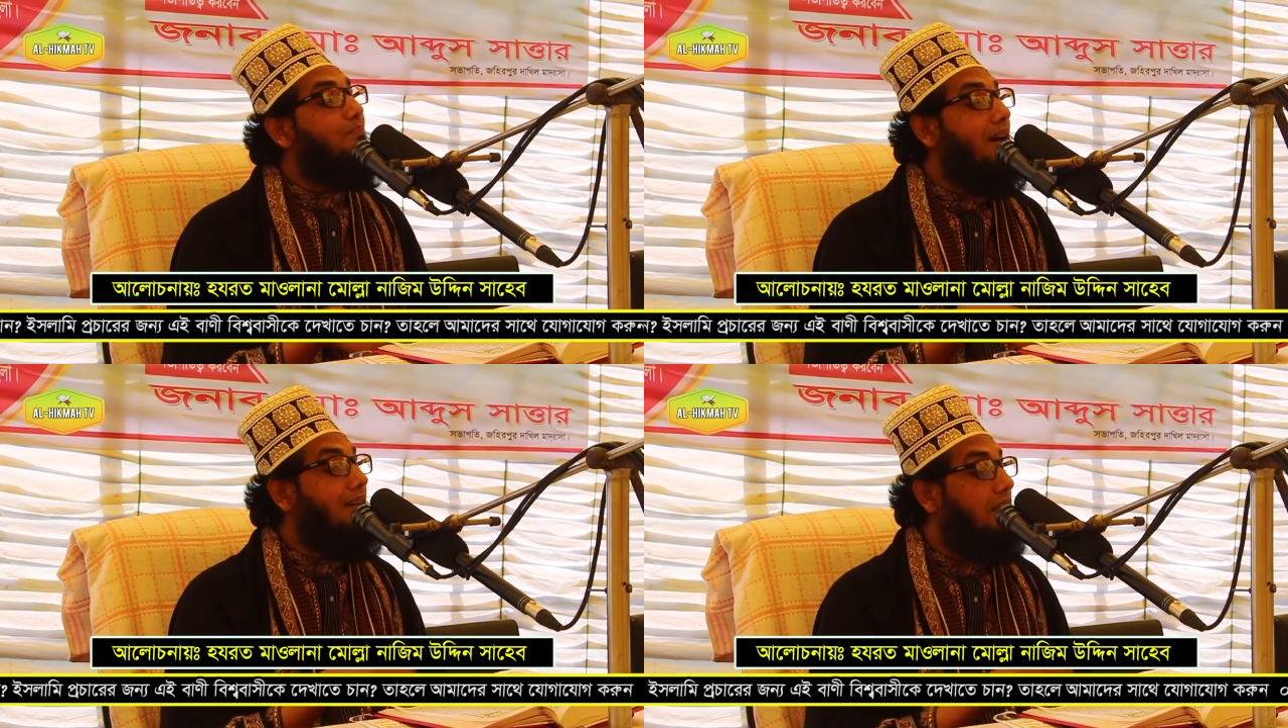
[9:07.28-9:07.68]

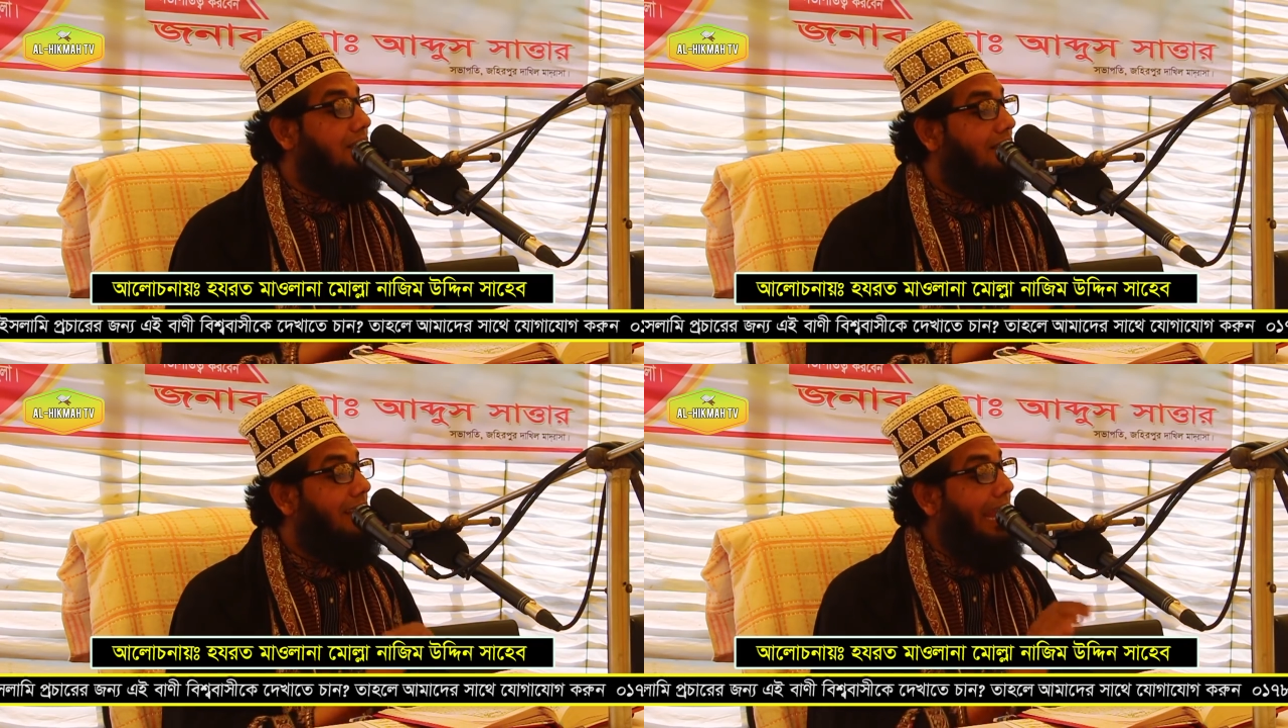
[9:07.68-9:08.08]
আপনার
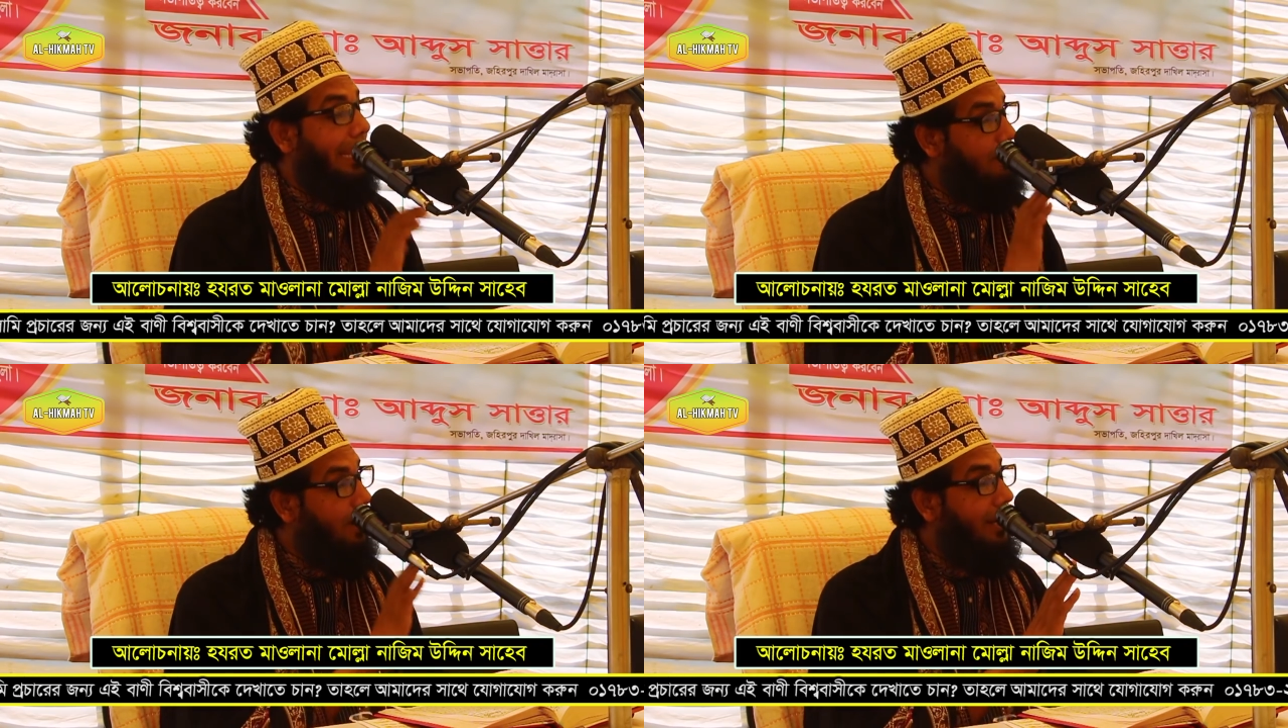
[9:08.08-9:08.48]

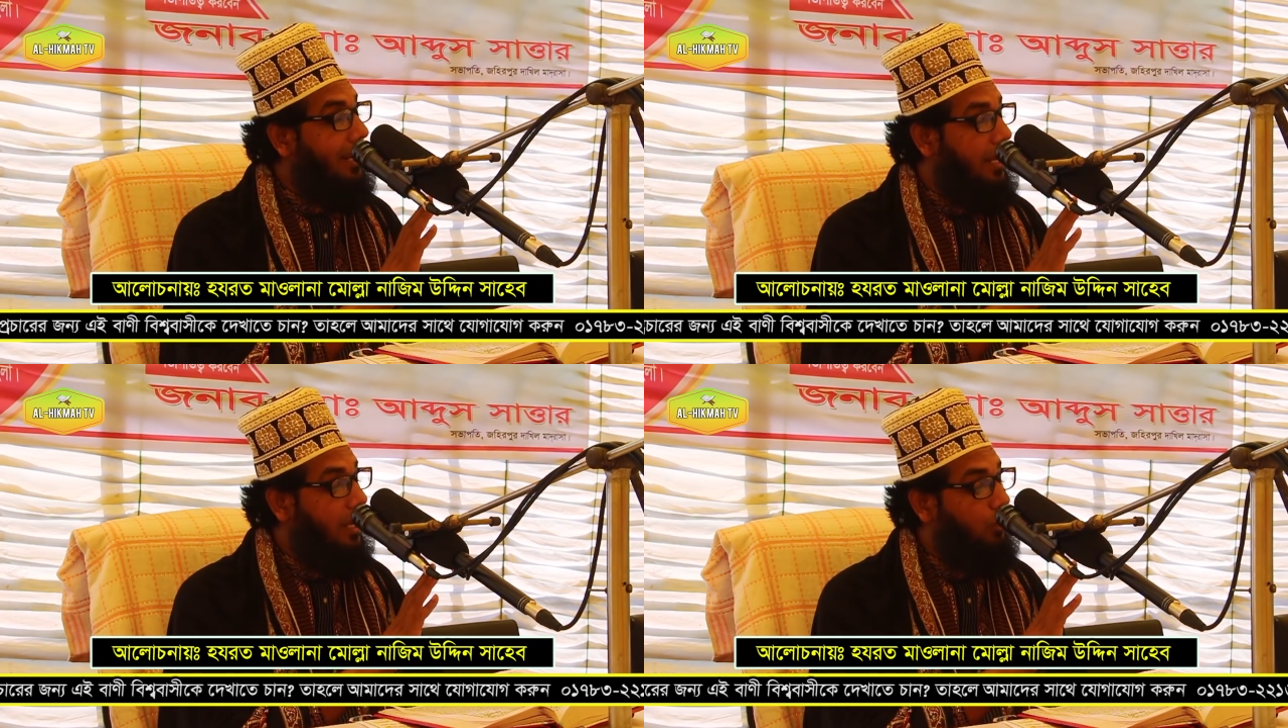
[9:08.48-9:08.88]
একেবারে
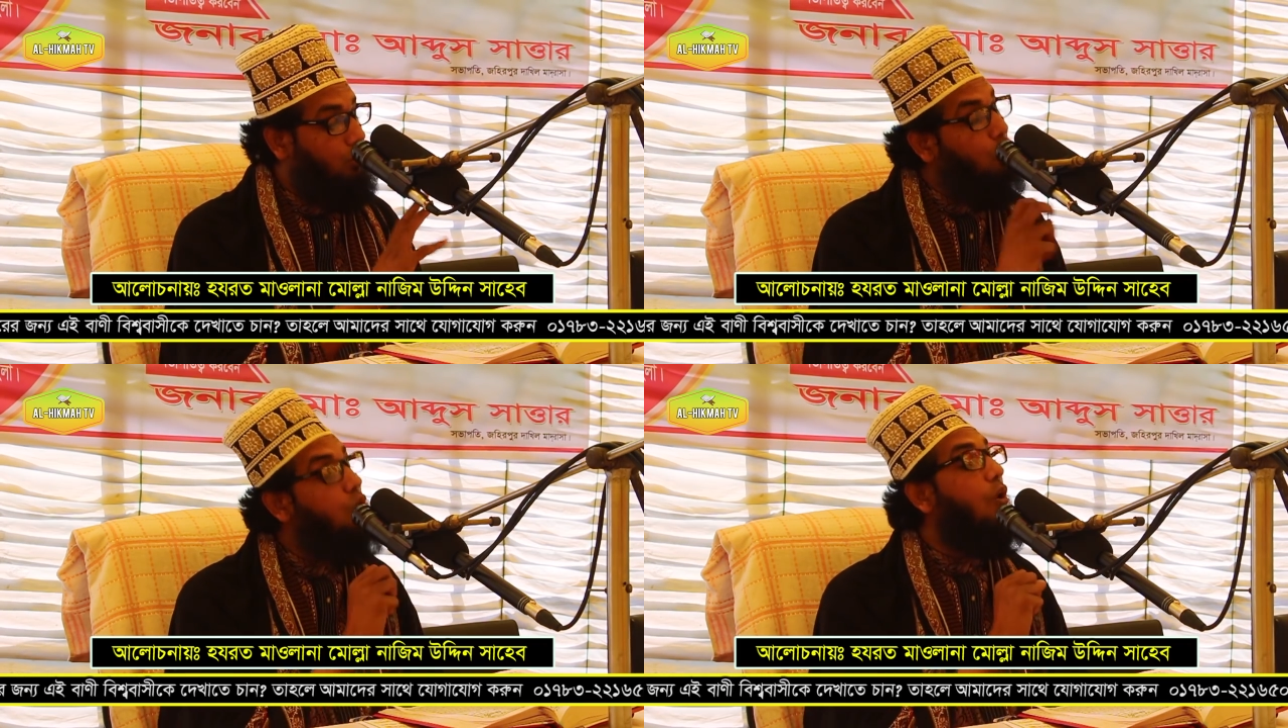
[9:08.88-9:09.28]

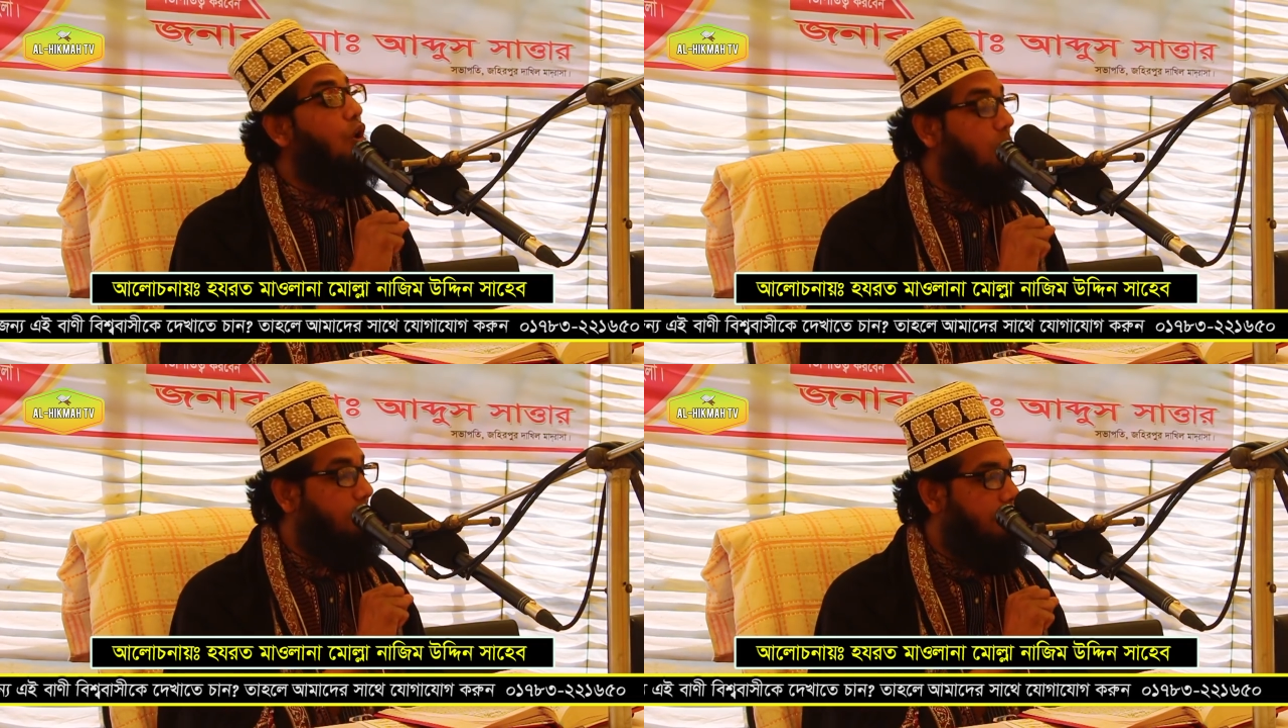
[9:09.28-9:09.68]

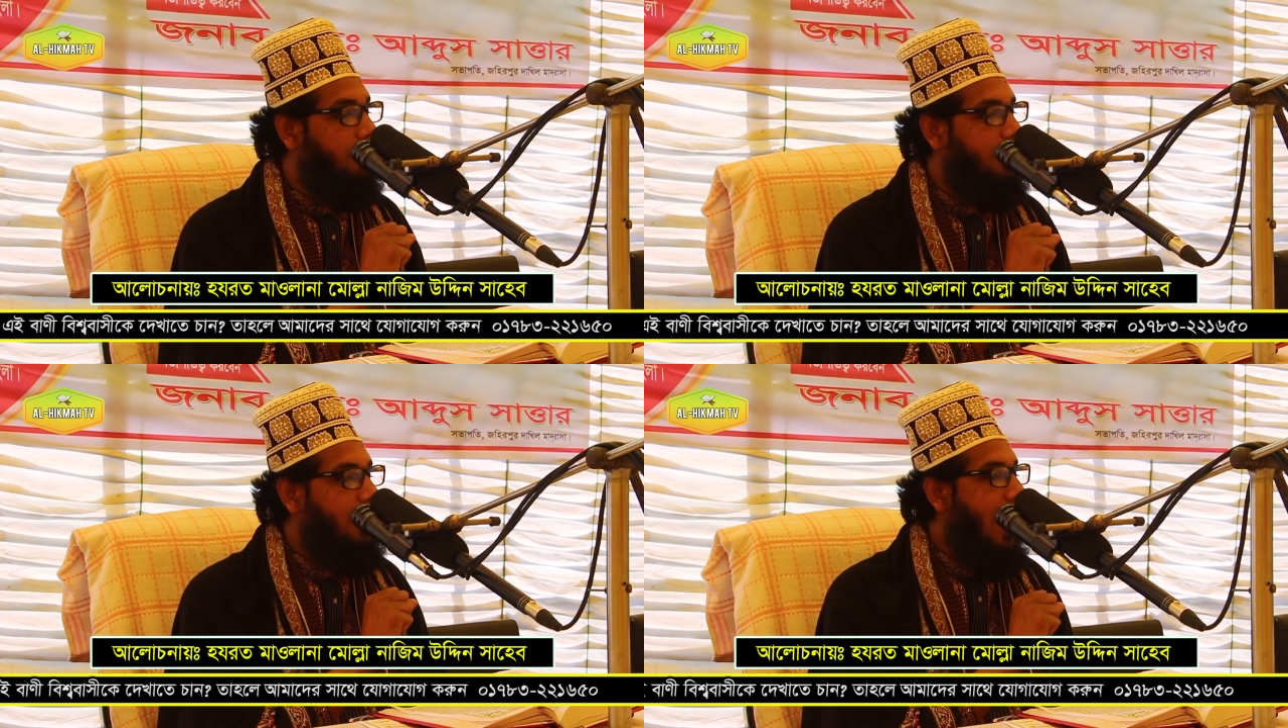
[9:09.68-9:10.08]
দুর্বল
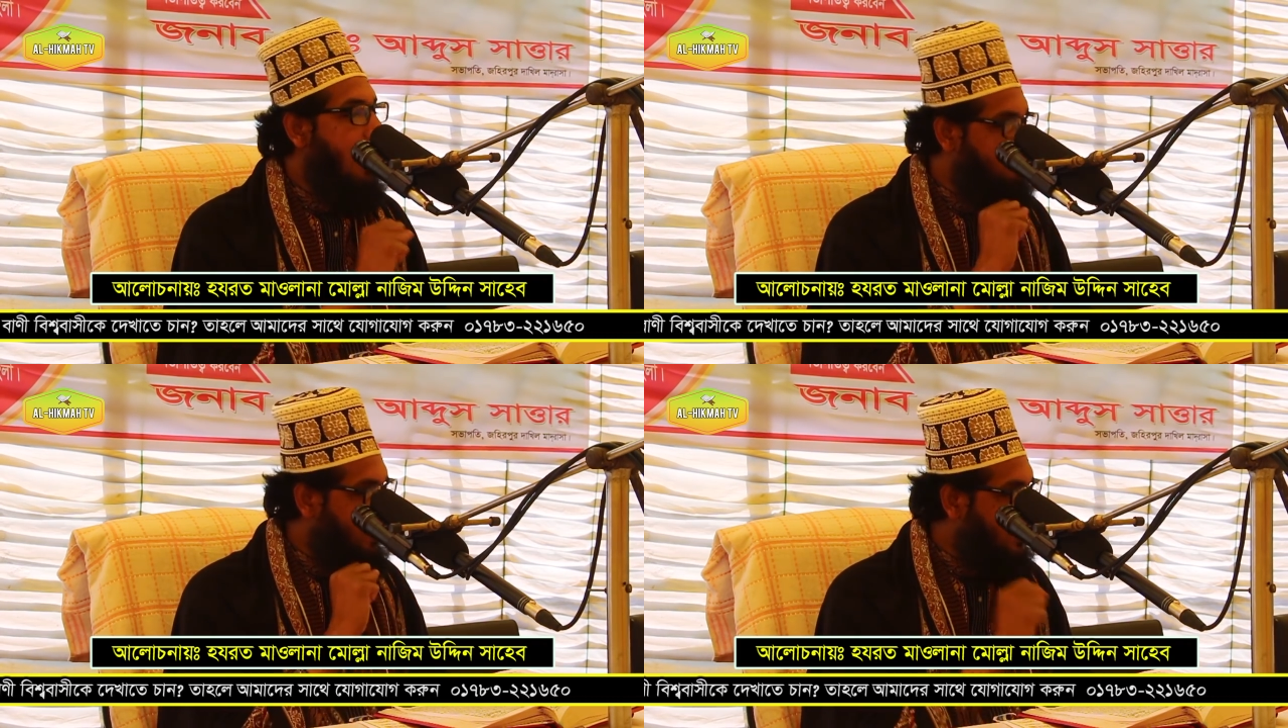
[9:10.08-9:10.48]

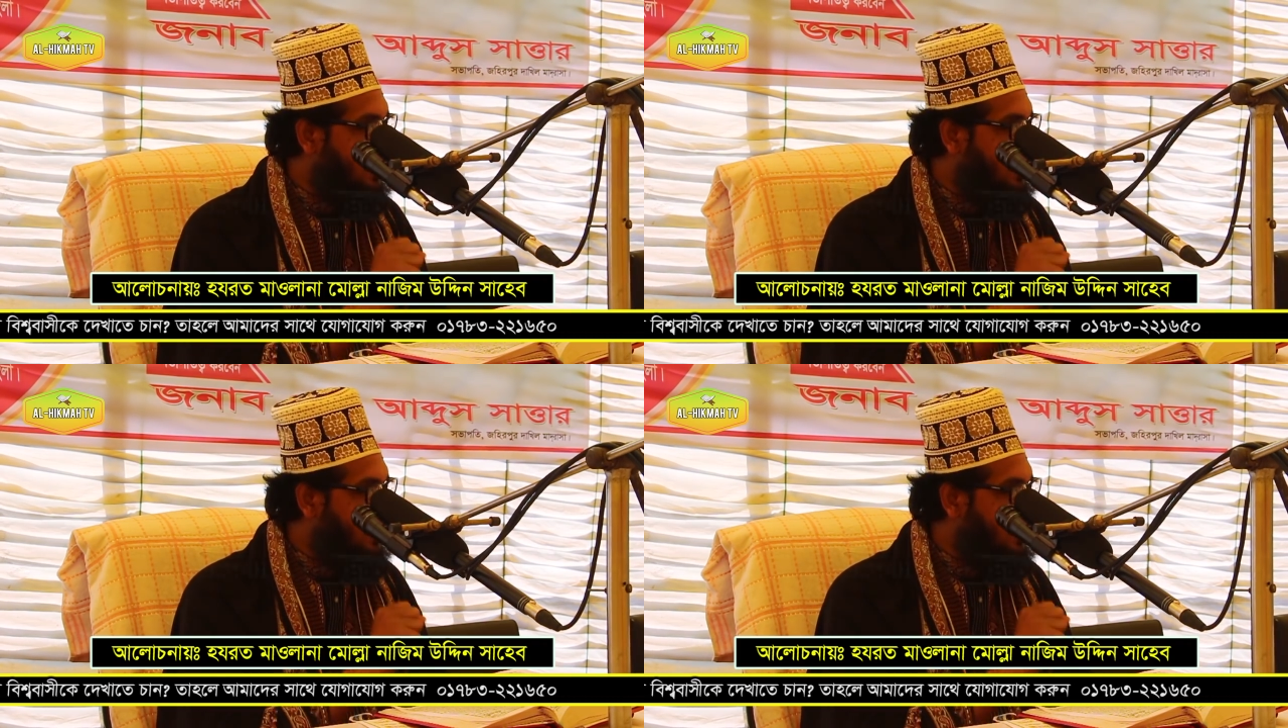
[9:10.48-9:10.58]
আপনার